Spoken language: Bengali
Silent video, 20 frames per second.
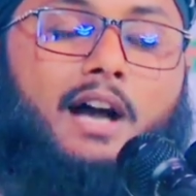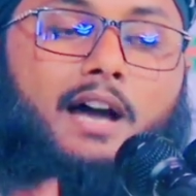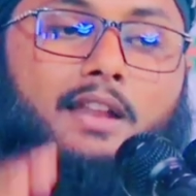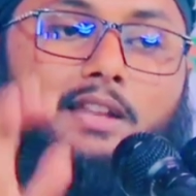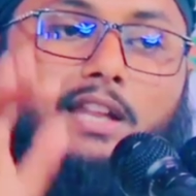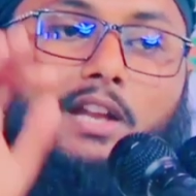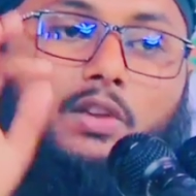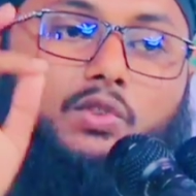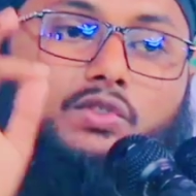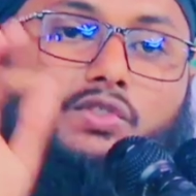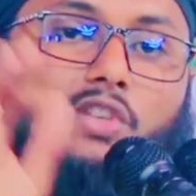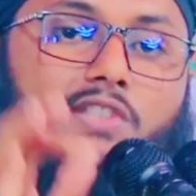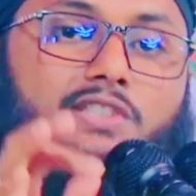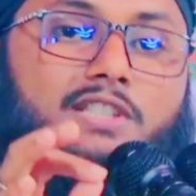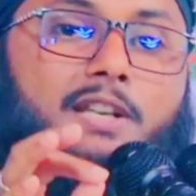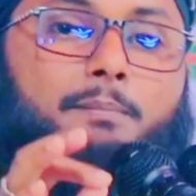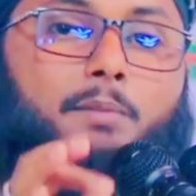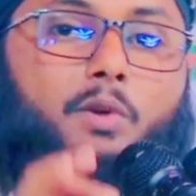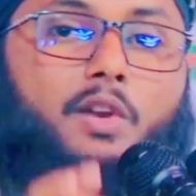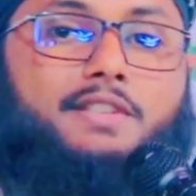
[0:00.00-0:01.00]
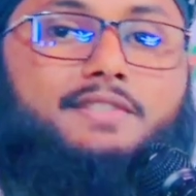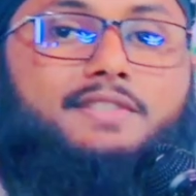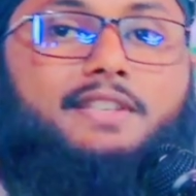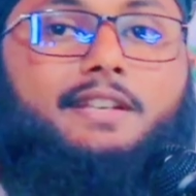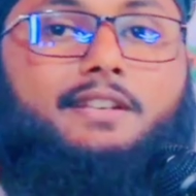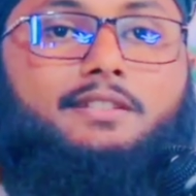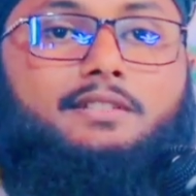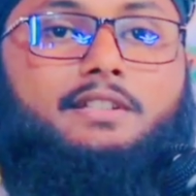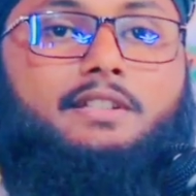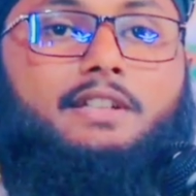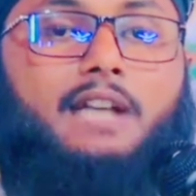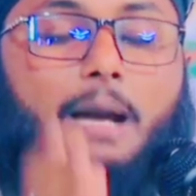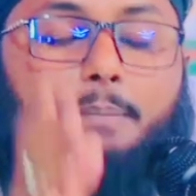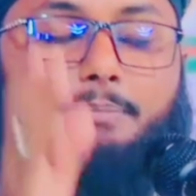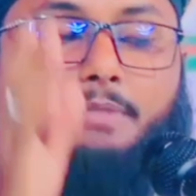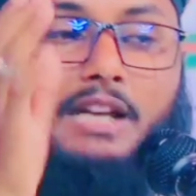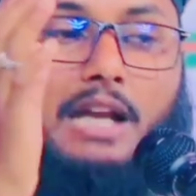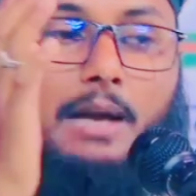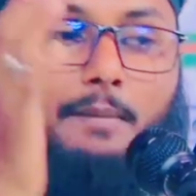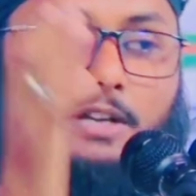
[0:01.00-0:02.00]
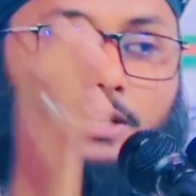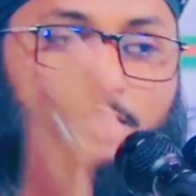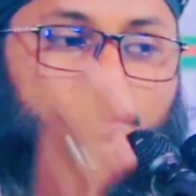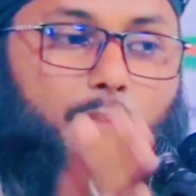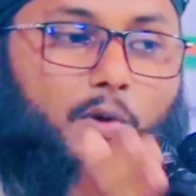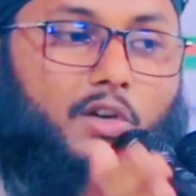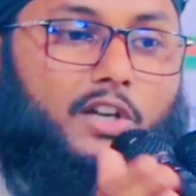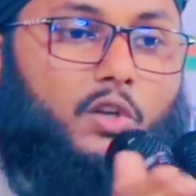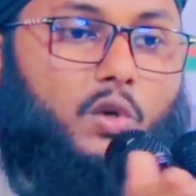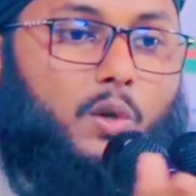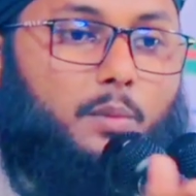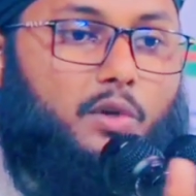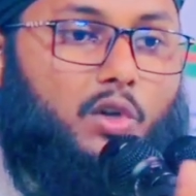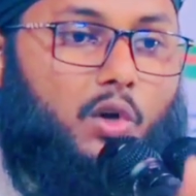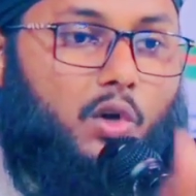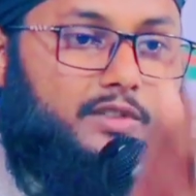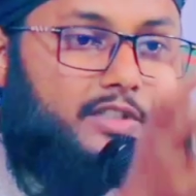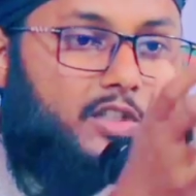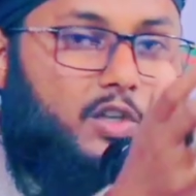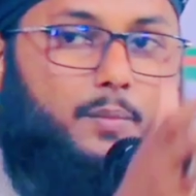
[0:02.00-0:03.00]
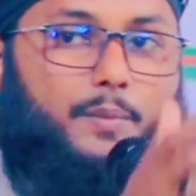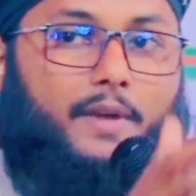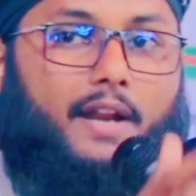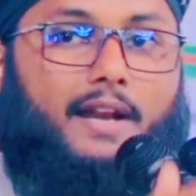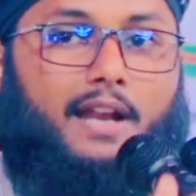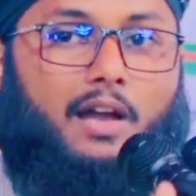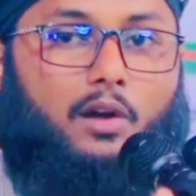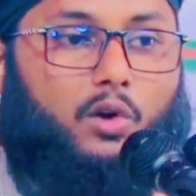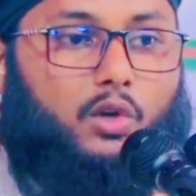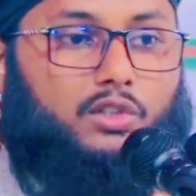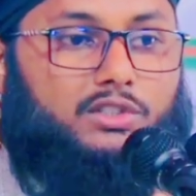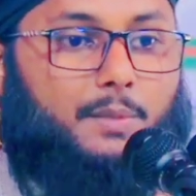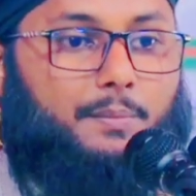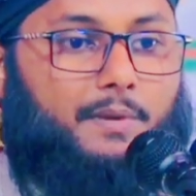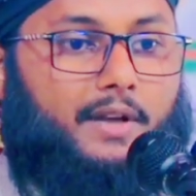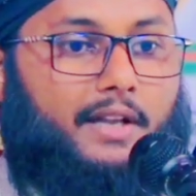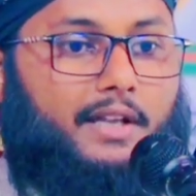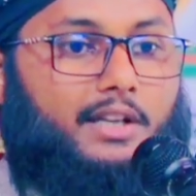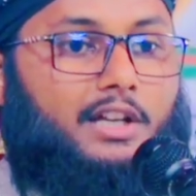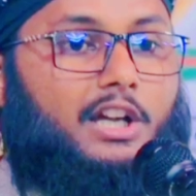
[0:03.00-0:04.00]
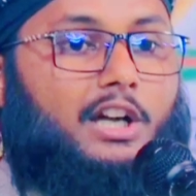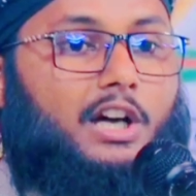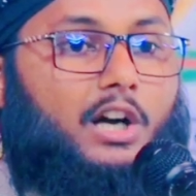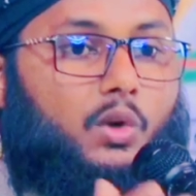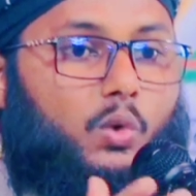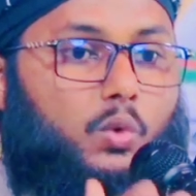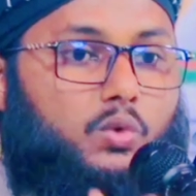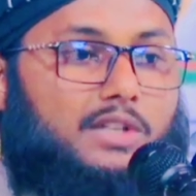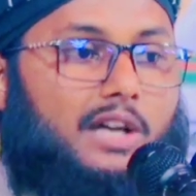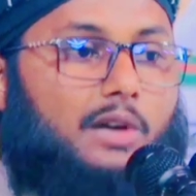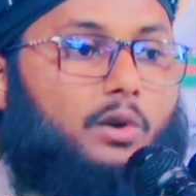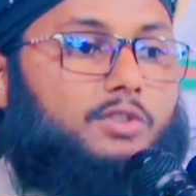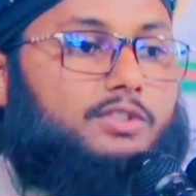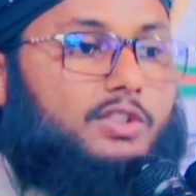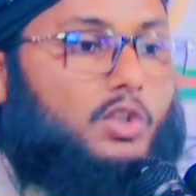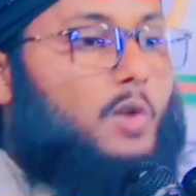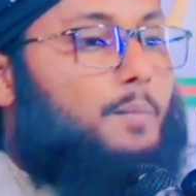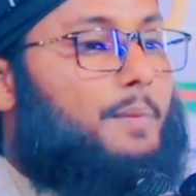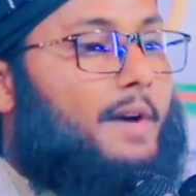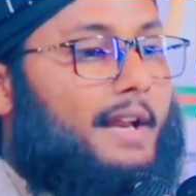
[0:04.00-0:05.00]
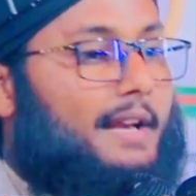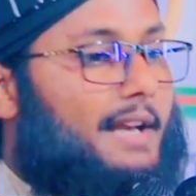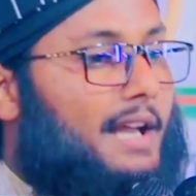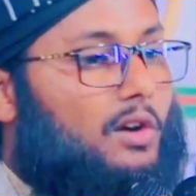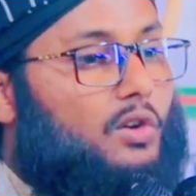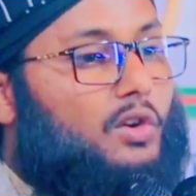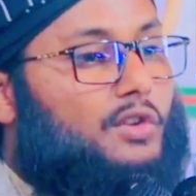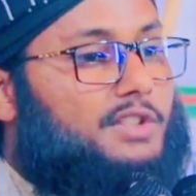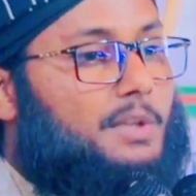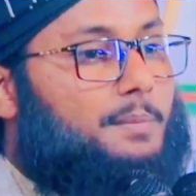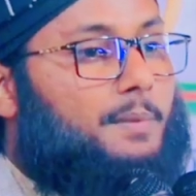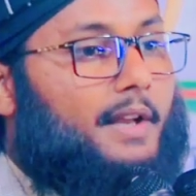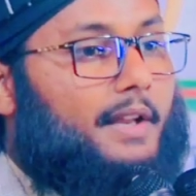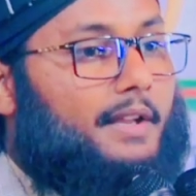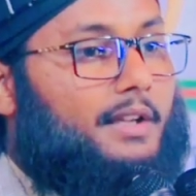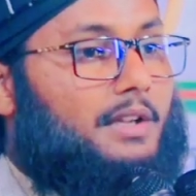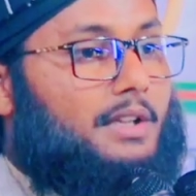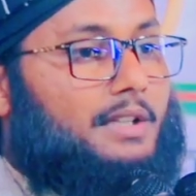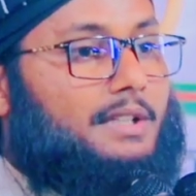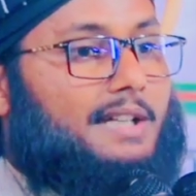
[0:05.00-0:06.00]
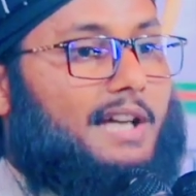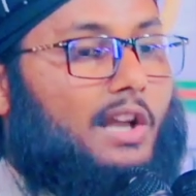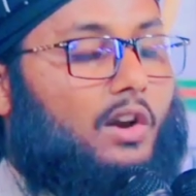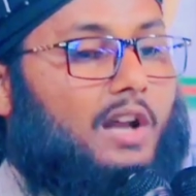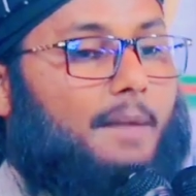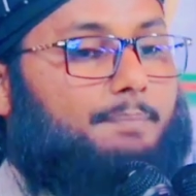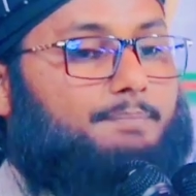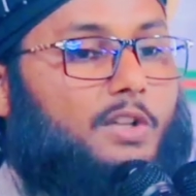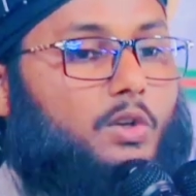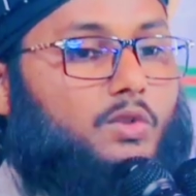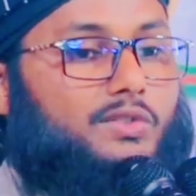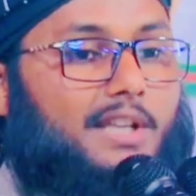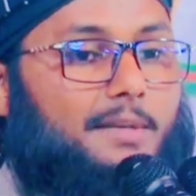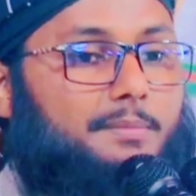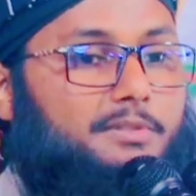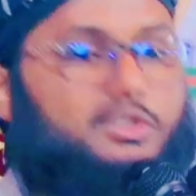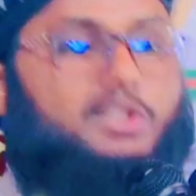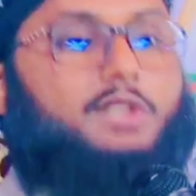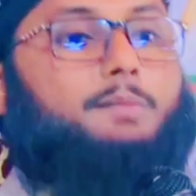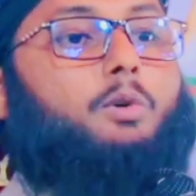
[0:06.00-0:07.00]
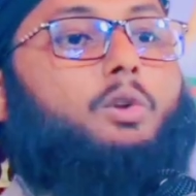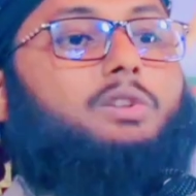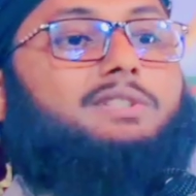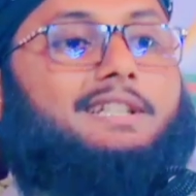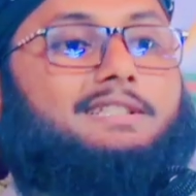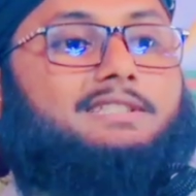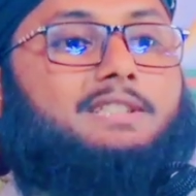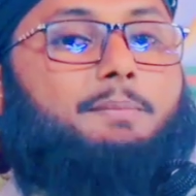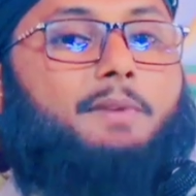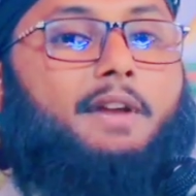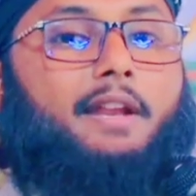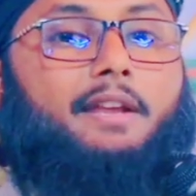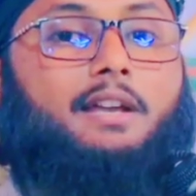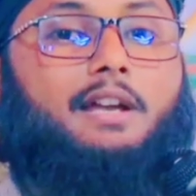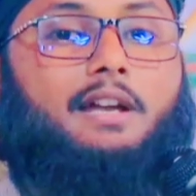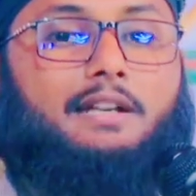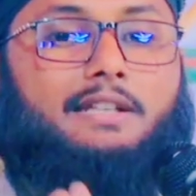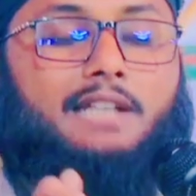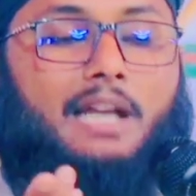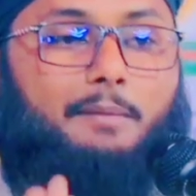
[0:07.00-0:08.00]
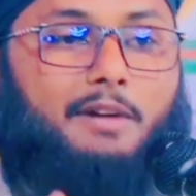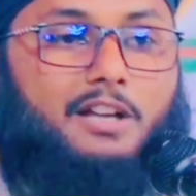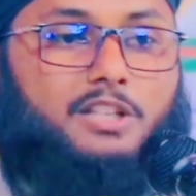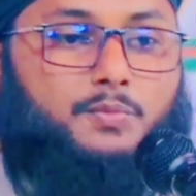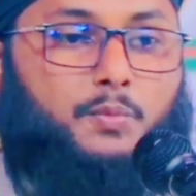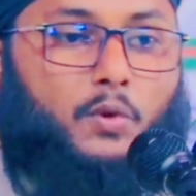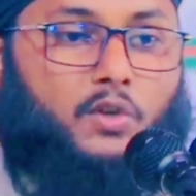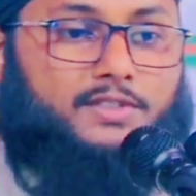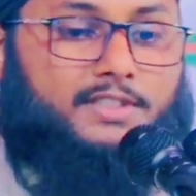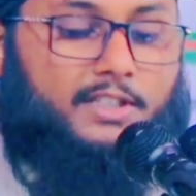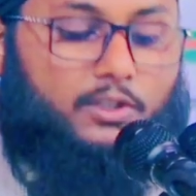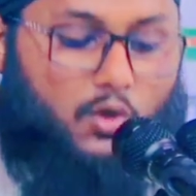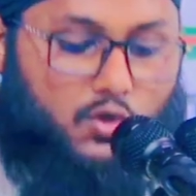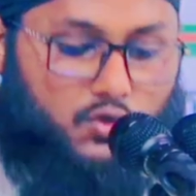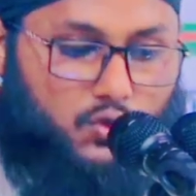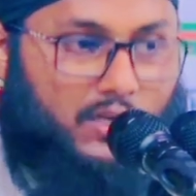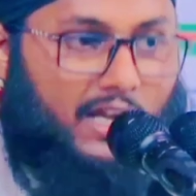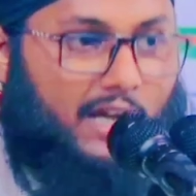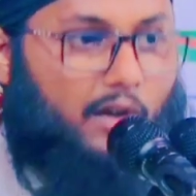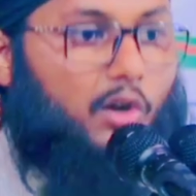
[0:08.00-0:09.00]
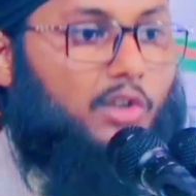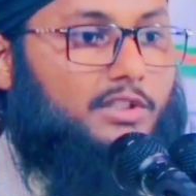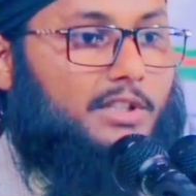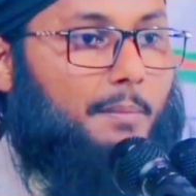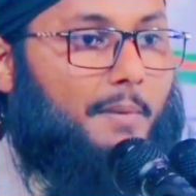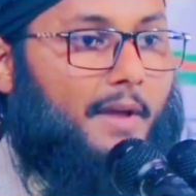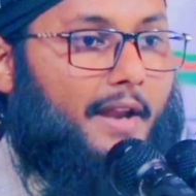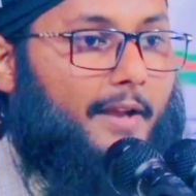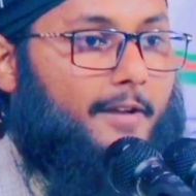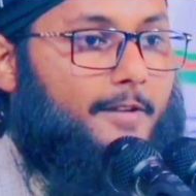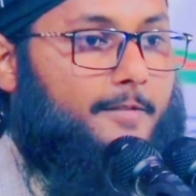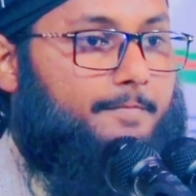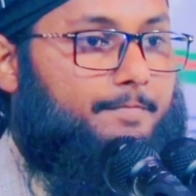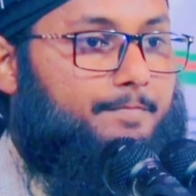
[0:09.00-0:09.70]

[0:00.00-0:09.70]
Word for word: আল্লাহ রহুসুল আসলাম বলেছেন আপনি নামাজ পড়লে কবুল হতেও পারে নাও হতে পারে রোজা হতেও পারে নাও হতে পারে কারণ আপনার রোজার ভিতরে ভুল থাকতে পারে নামাজ পড়ছেন অজু নাও হতে পারে